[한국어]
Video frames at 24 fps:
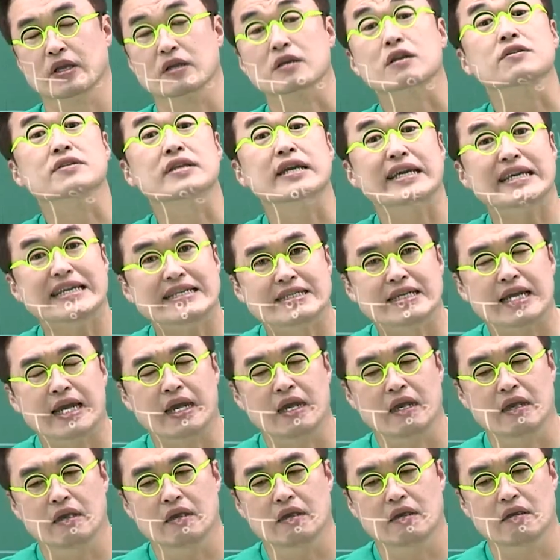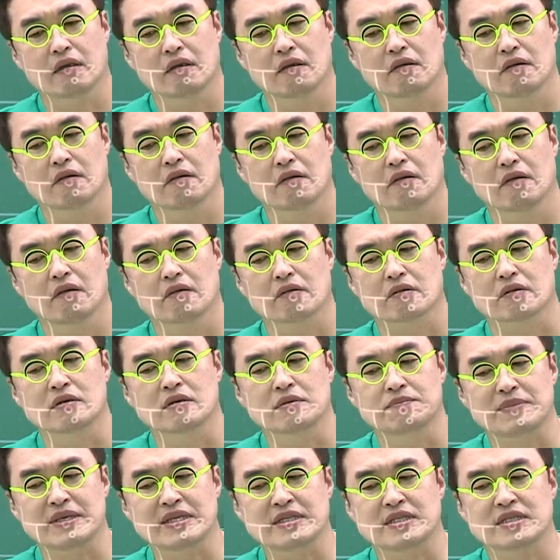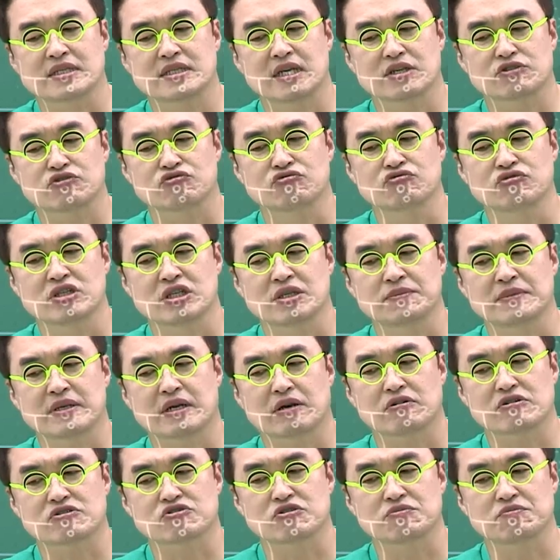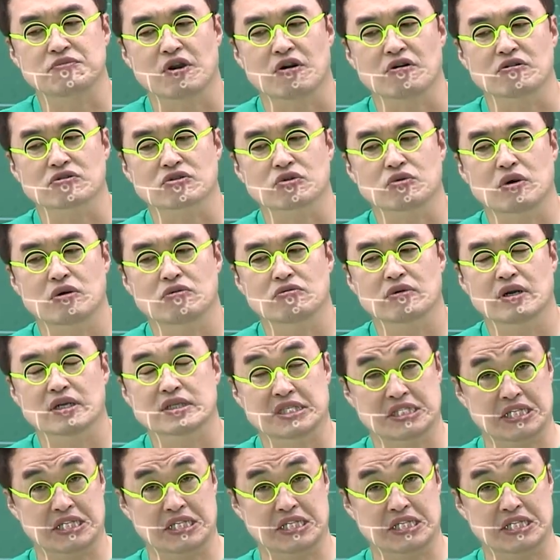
그런데 이제 그 민씨의 중심이라고 할 수 있는 명성황후가